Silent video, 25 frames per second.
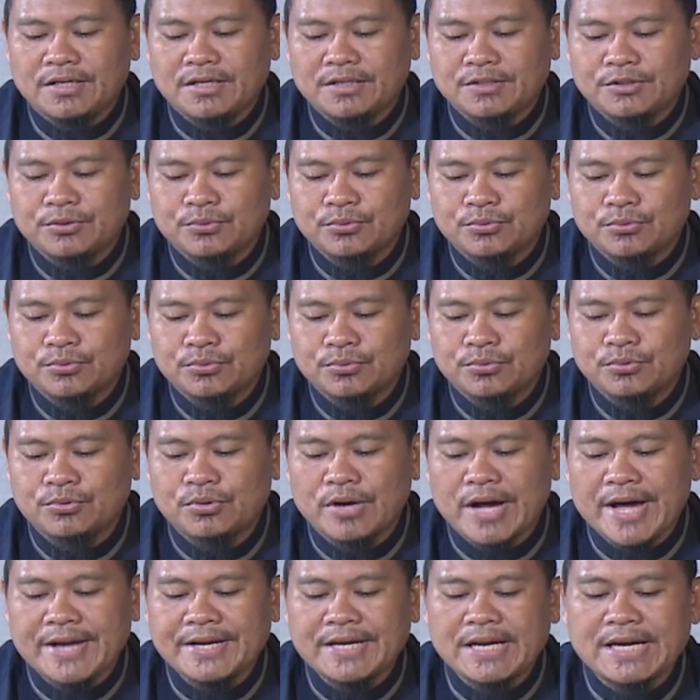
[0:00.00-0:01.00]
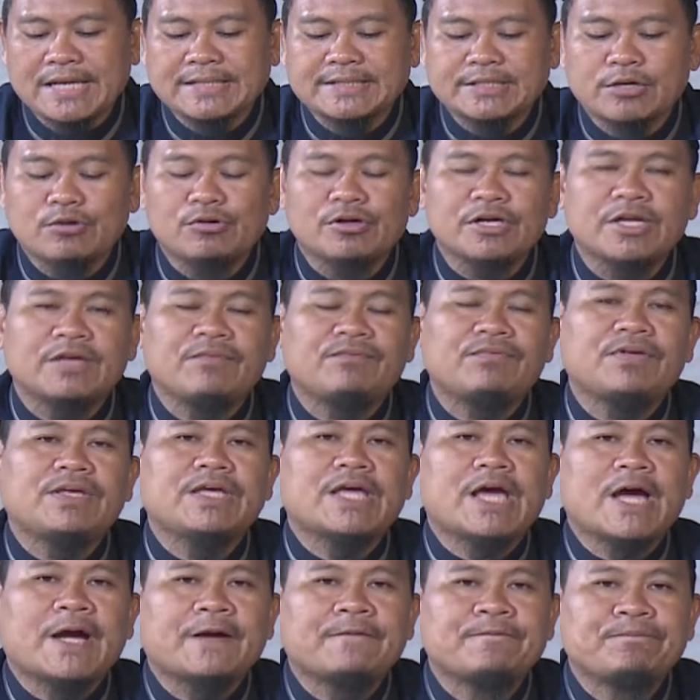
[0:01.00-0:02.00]
itu adalah
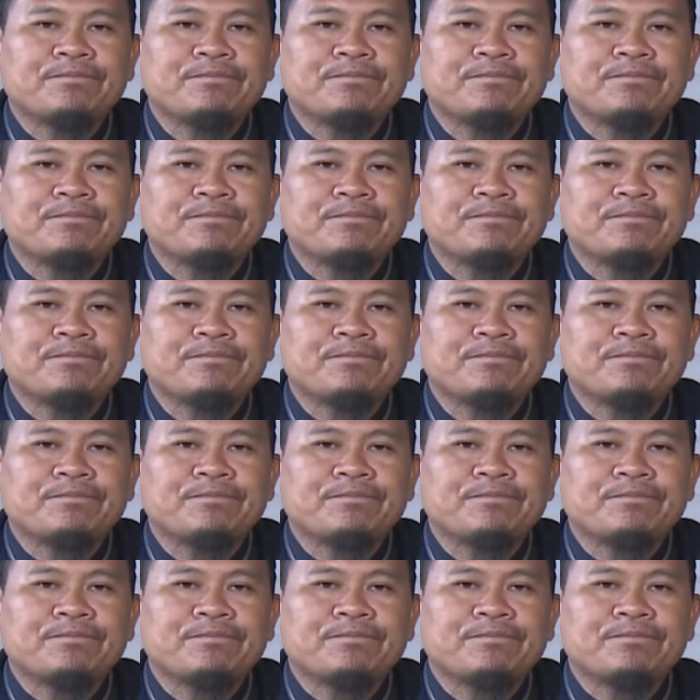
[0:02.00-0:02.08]
tauqifiyah.